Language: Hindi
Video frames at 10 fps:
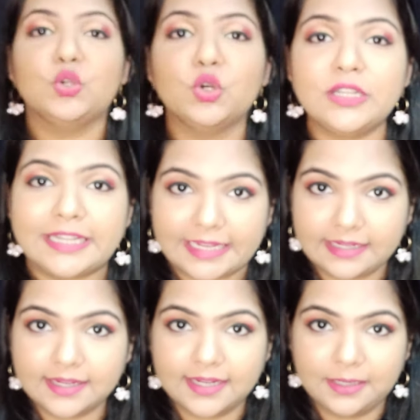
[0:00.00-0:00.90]
यू नो
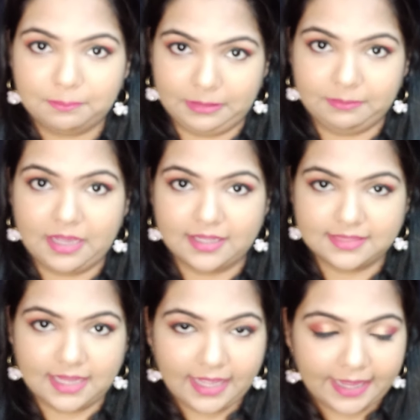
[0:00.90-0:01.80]
टीन के डिब्बे में
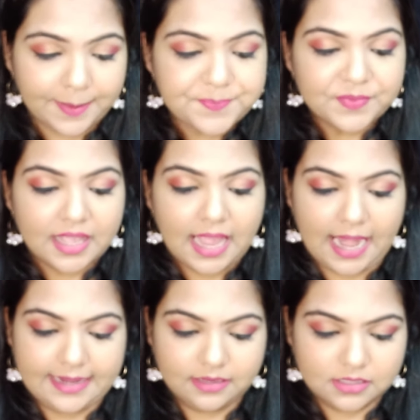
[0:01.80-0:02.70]
आता है
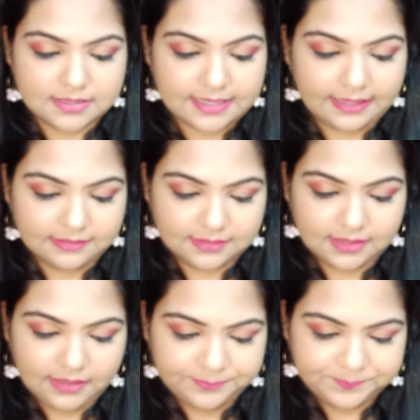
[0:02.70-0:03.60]
एंड इसके
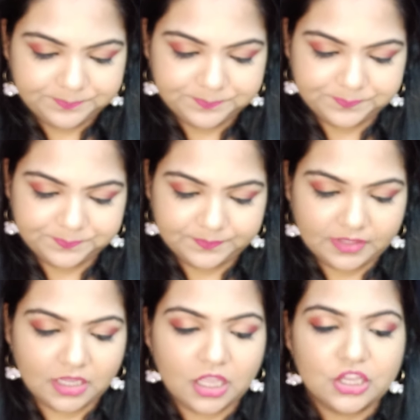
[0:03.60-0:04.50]
अंदर
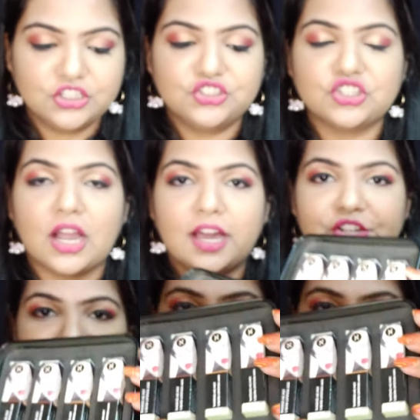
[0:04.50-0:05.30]
चार